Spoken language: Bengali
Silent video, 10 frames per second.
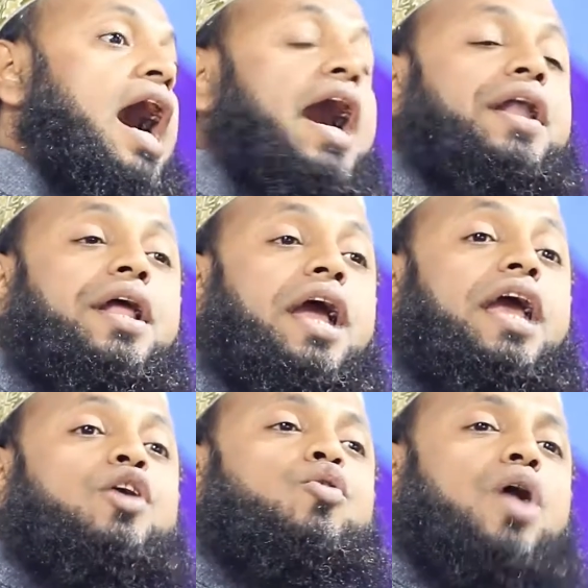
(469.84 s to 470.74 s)
আর
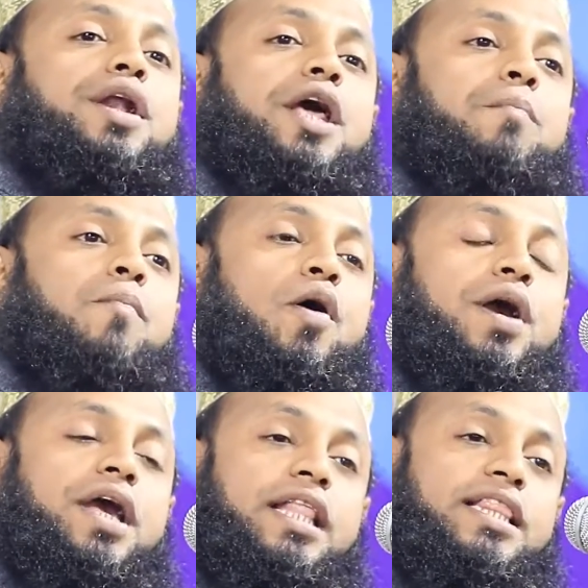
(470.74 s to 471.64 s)
এই কোরআনের
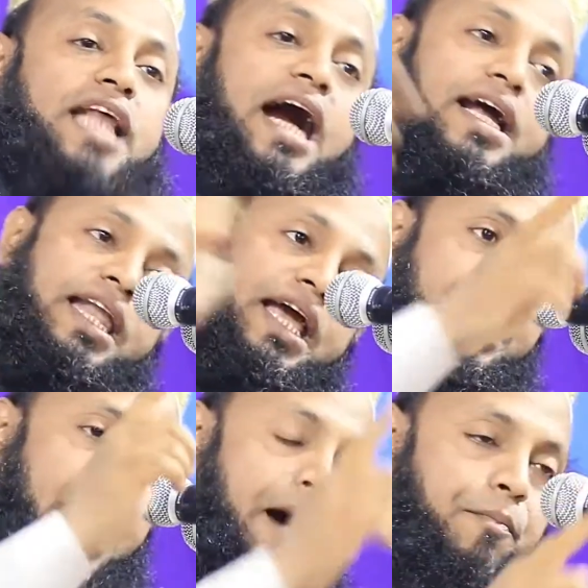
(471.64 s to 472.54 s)
পক্ষে থাকলেই
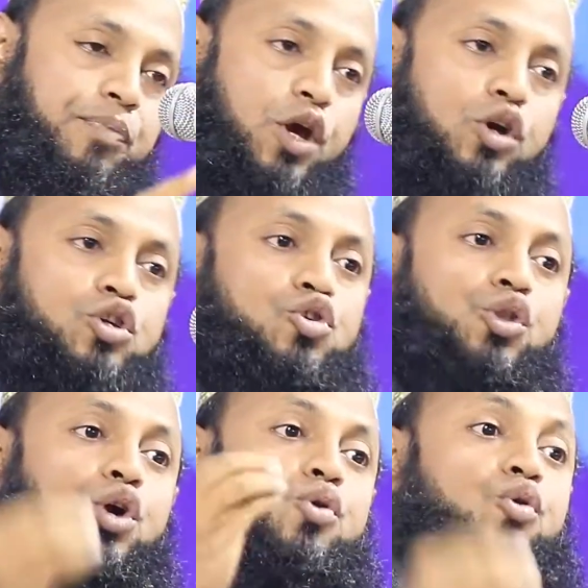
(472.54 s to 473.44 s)
লাভ
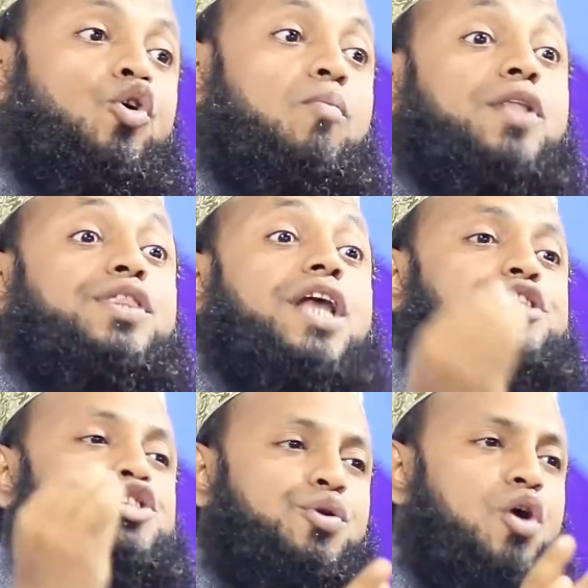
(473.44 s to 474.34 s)
যদি কোনো বান্দা
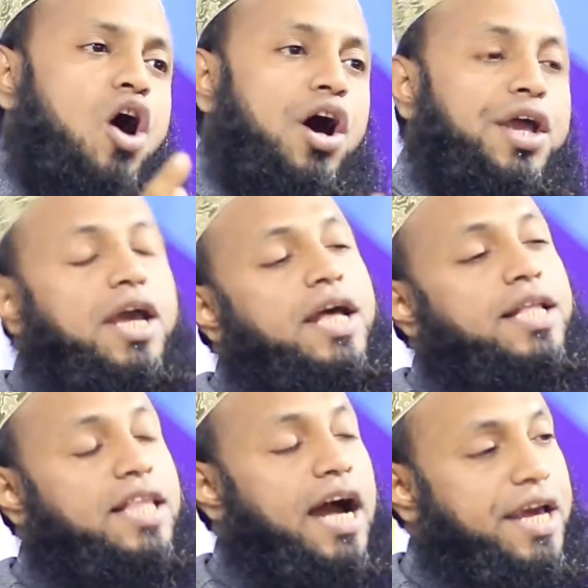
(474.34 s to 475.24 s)
জিরো হয়
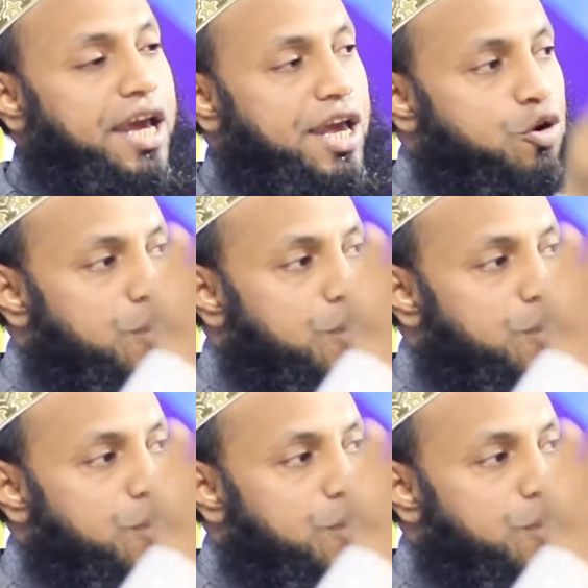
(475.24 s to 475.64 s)
তাকে হিরো